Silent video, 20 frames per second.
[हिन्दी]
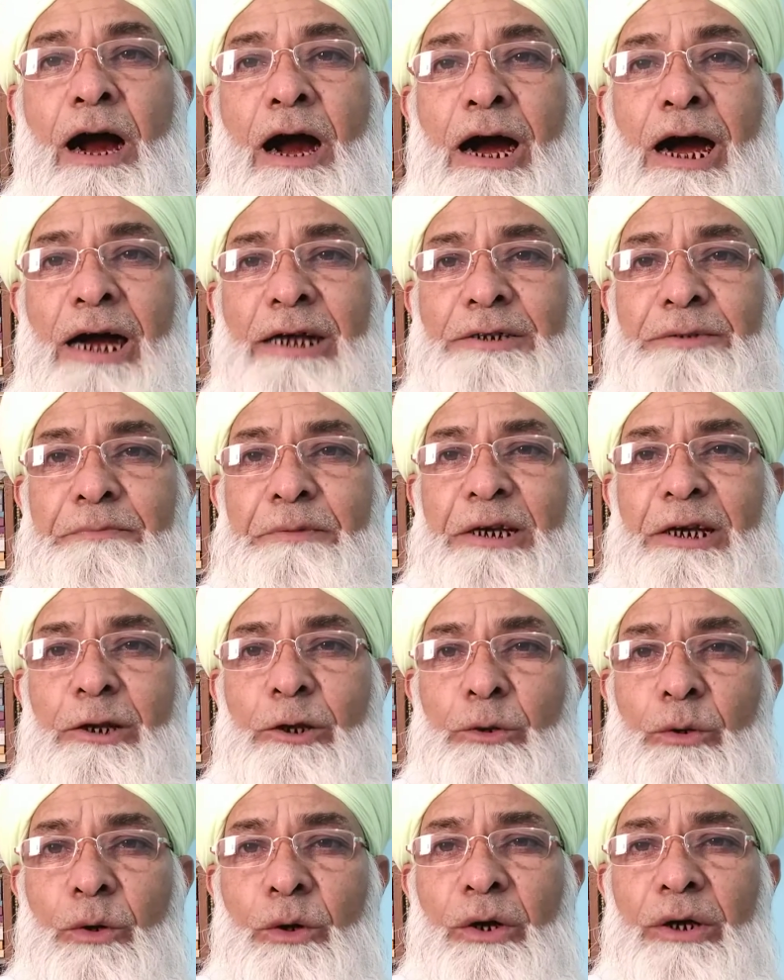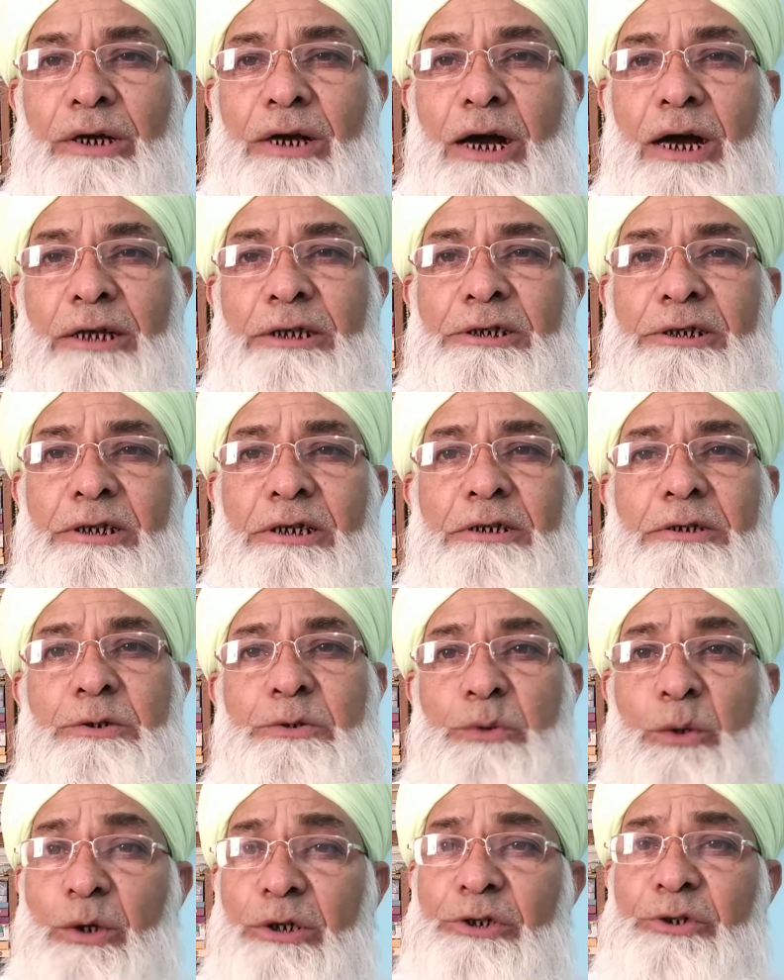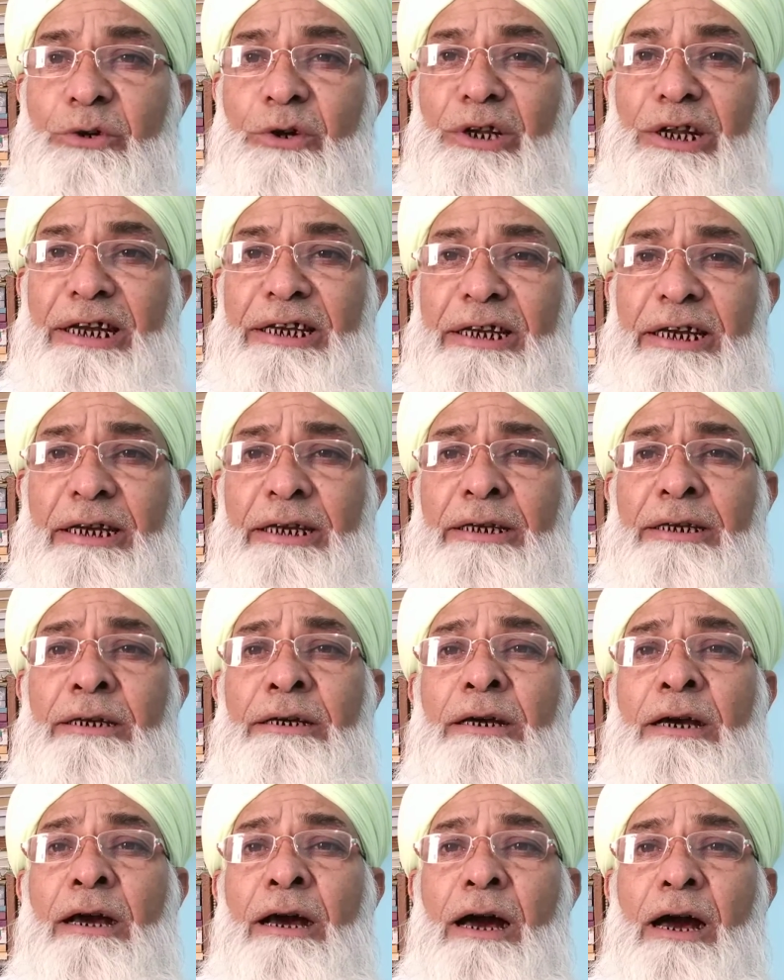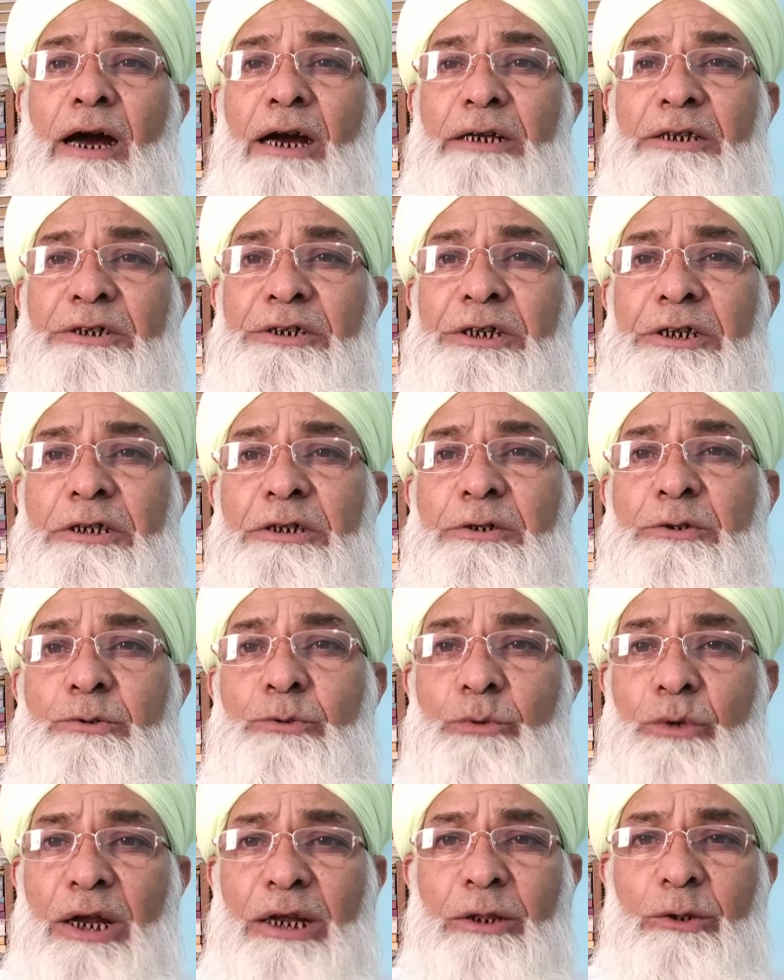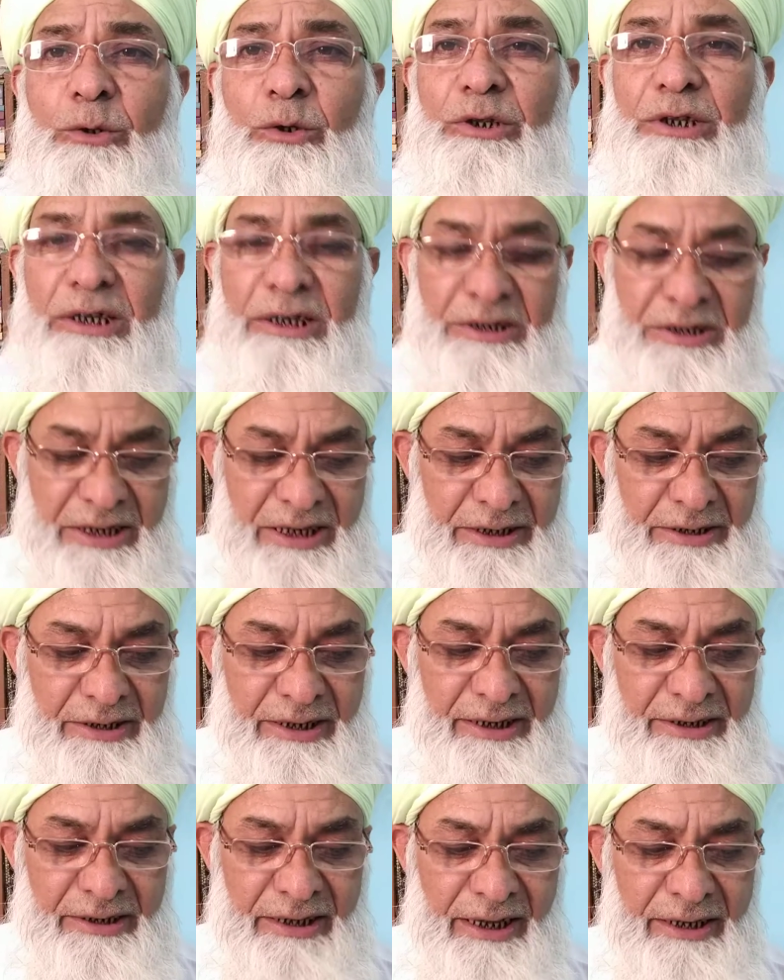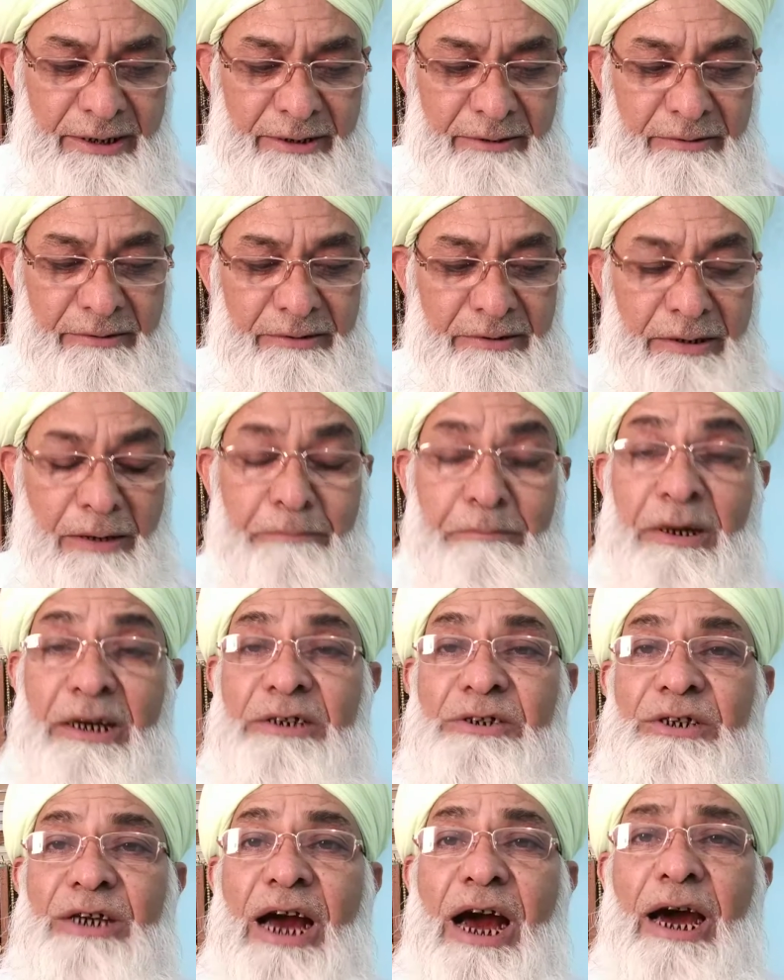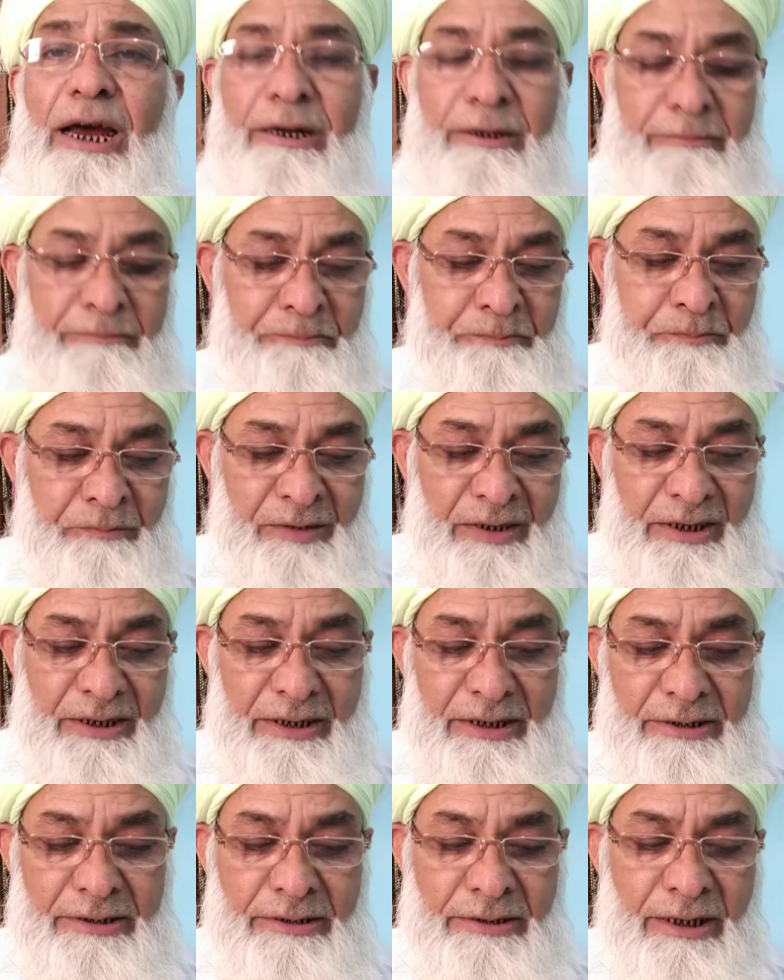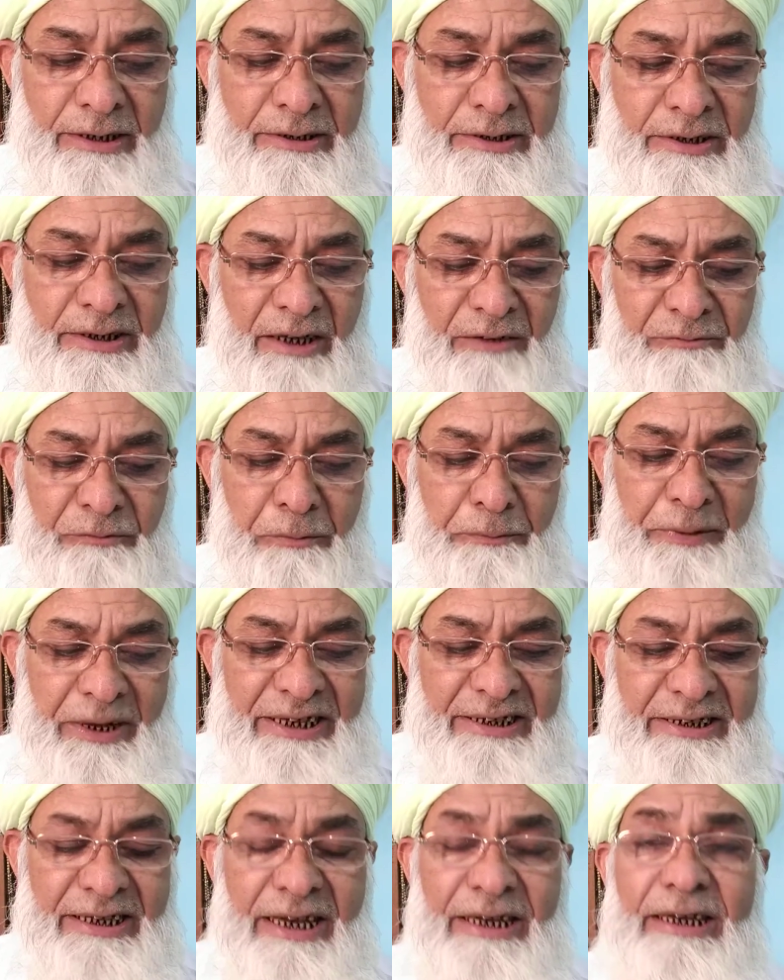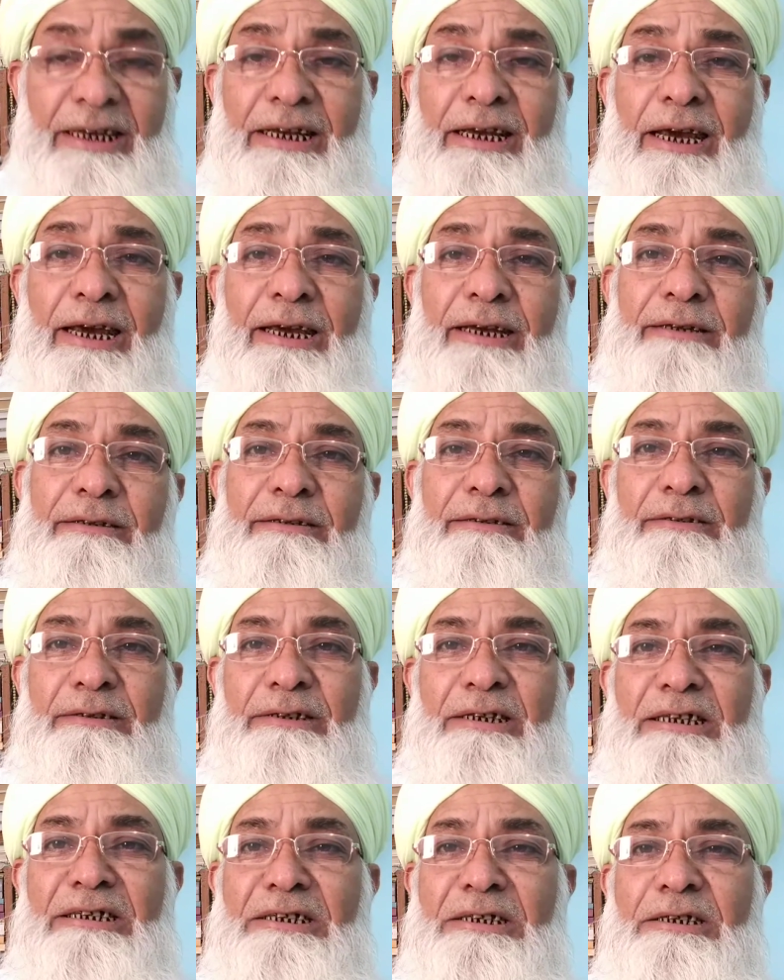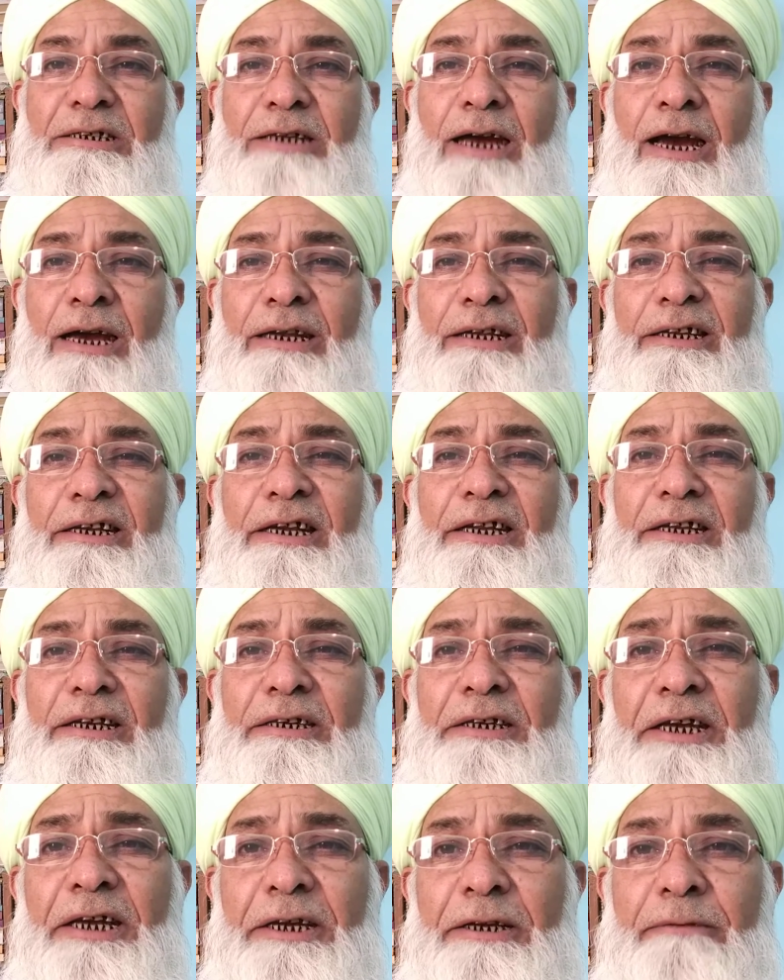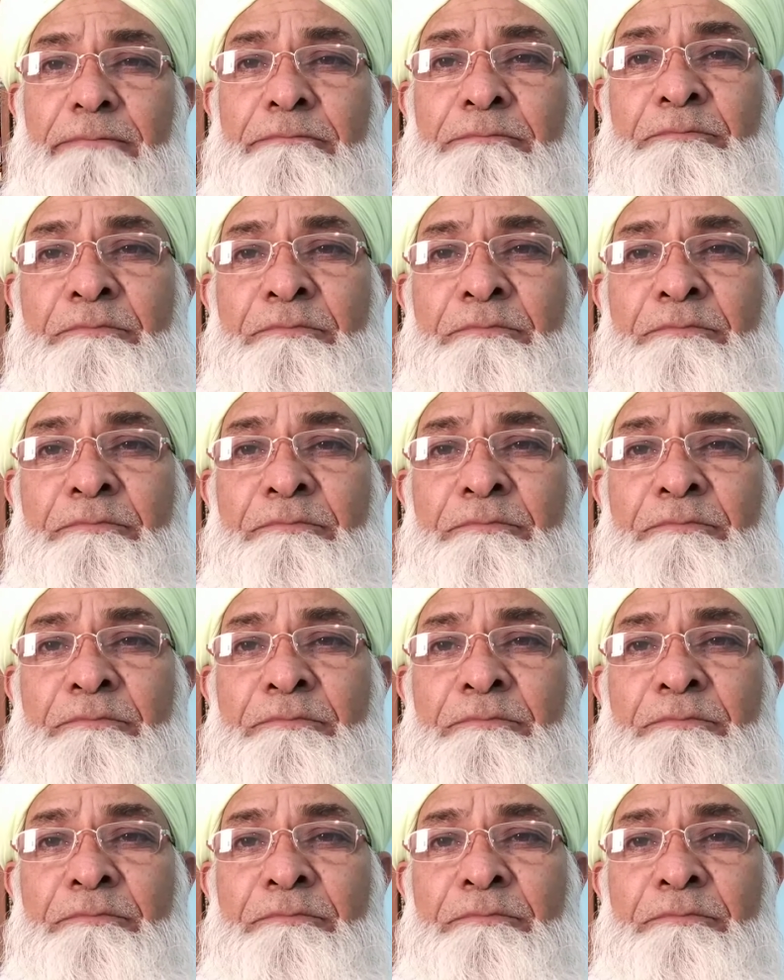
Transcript: आज भी लोग अच्छी सोच को नहीं अच्छी सूरत को तरजीह देते हैं नंबर चार इज्जत सिर्फ पैसे की है इंसान की नहीं